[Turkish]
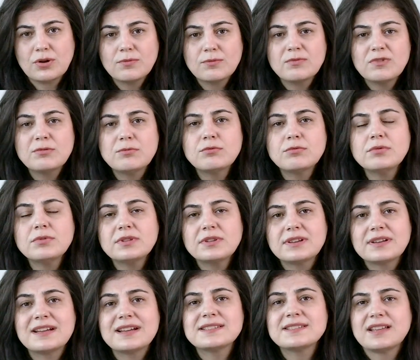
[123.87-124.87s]
Ve bu
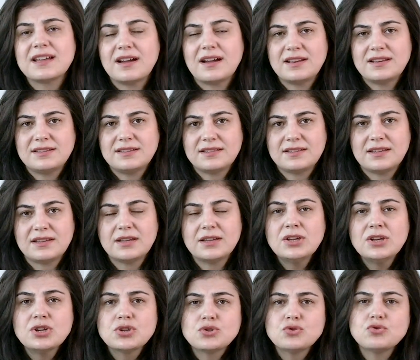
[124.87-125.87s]
gaz halinde.
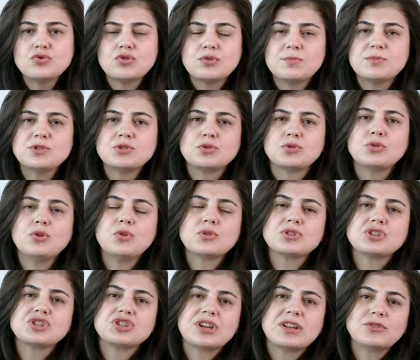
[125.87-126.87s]
Çünkü biz onu
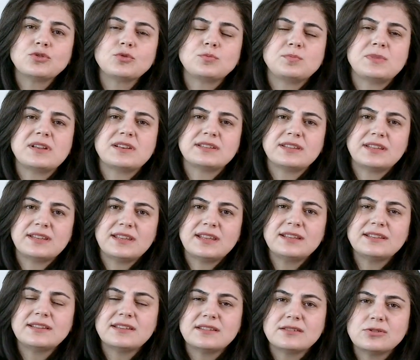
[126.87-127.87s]
oksijen tüplerinden
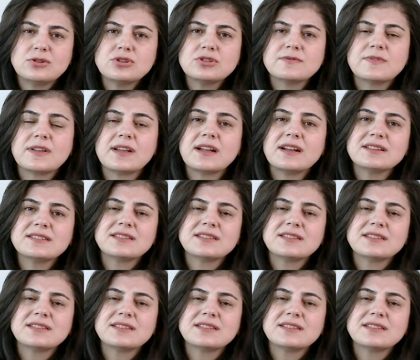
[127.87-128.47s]
elde ediyoruz ve gaz